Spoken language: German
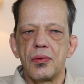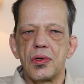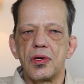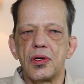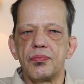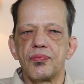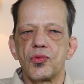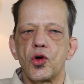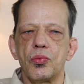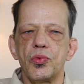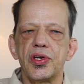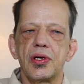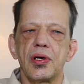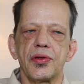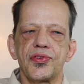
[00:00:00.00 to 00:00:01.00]
ähm,
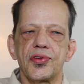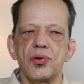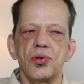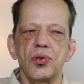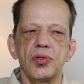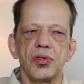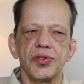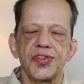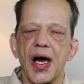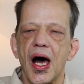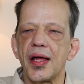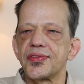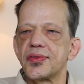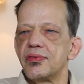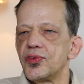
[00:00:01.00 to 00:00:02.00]
Kommunikation und
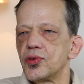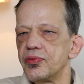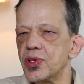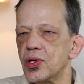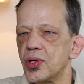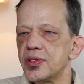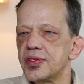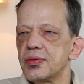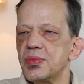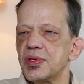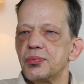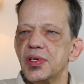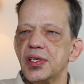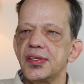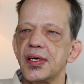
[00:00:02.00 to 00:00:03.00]
Daten, so wie heute
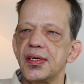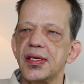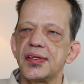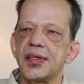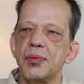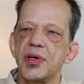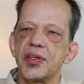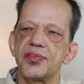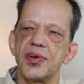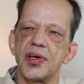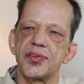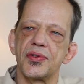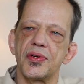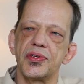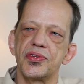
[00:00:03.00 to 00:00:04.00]
mit dem Internet. Damals war
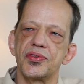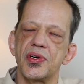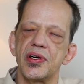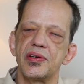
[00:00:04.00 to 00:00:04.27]
es noch nicht so